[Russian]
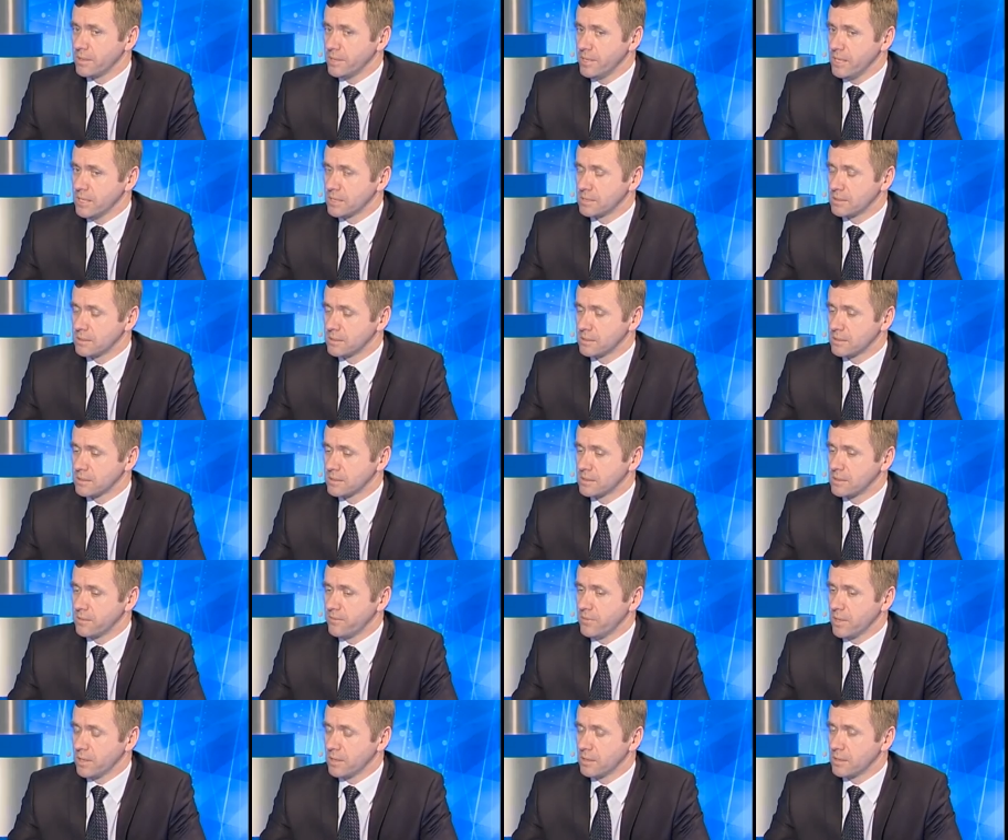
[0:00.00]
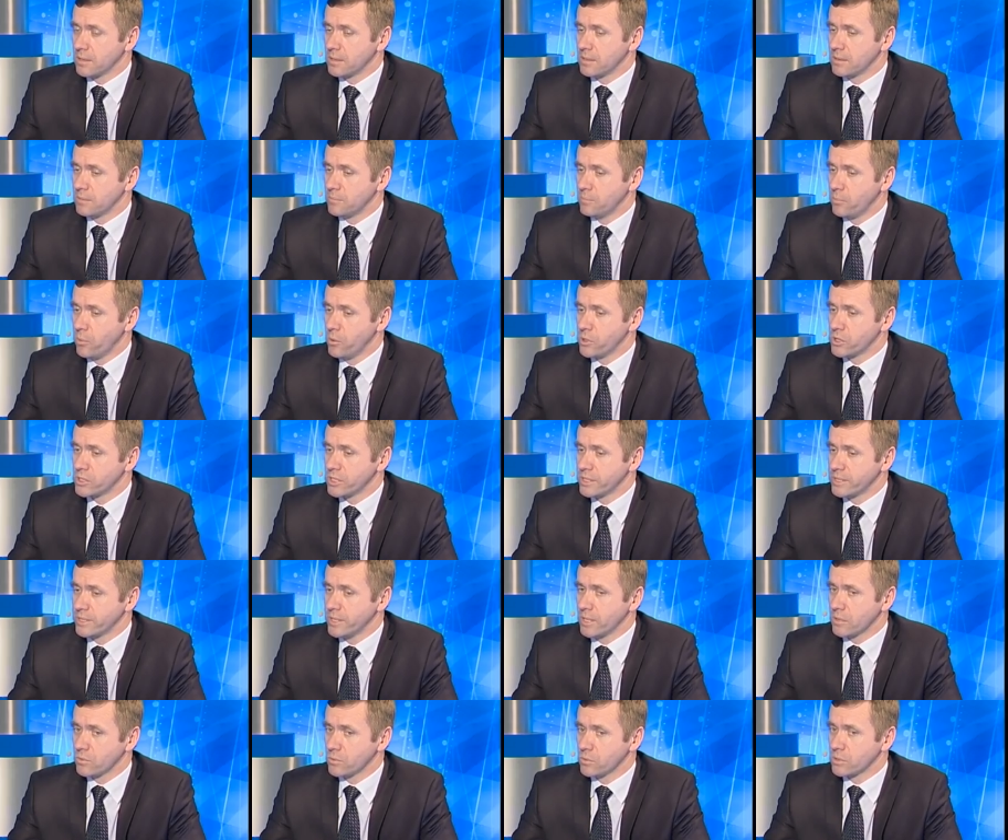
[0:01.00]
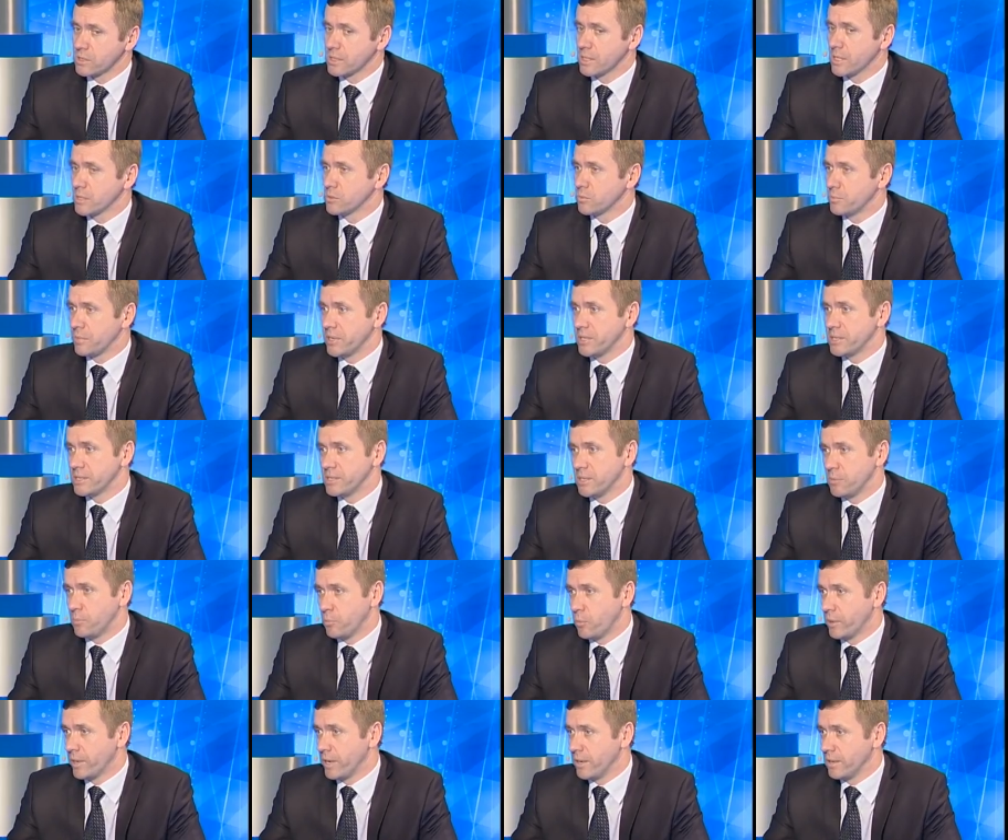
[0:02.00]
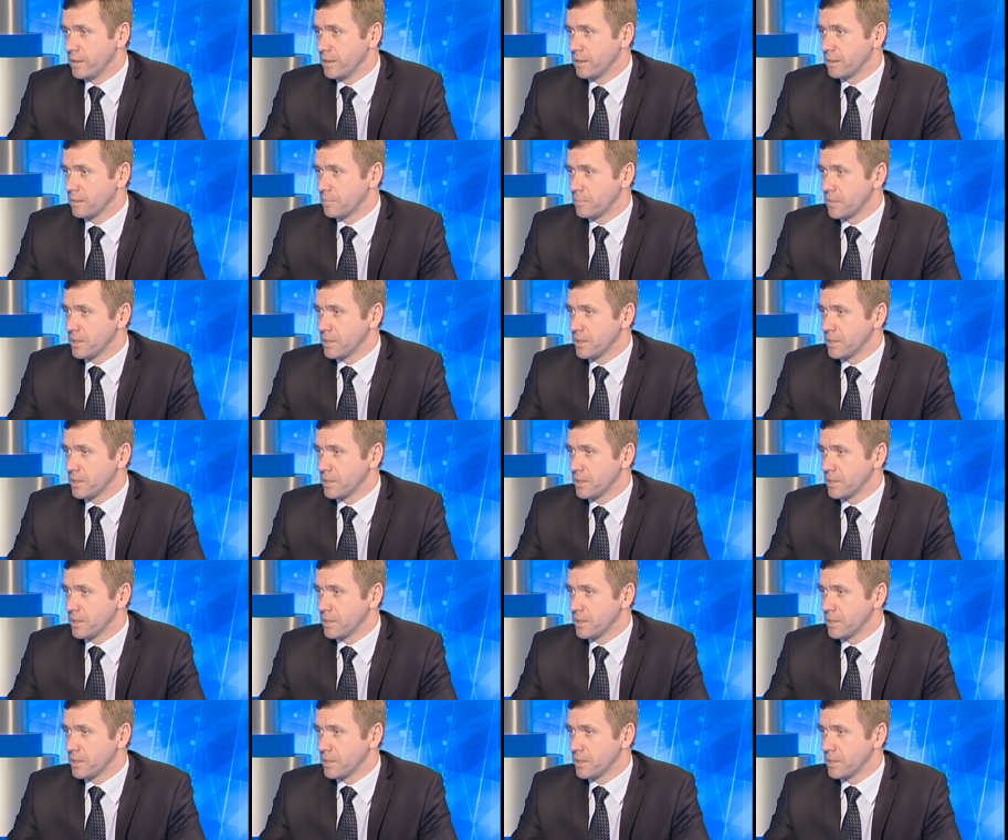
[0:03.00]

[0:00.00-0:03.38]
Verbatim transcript: есть сдвиг э, больше тех, кто сразу принесли подлинник,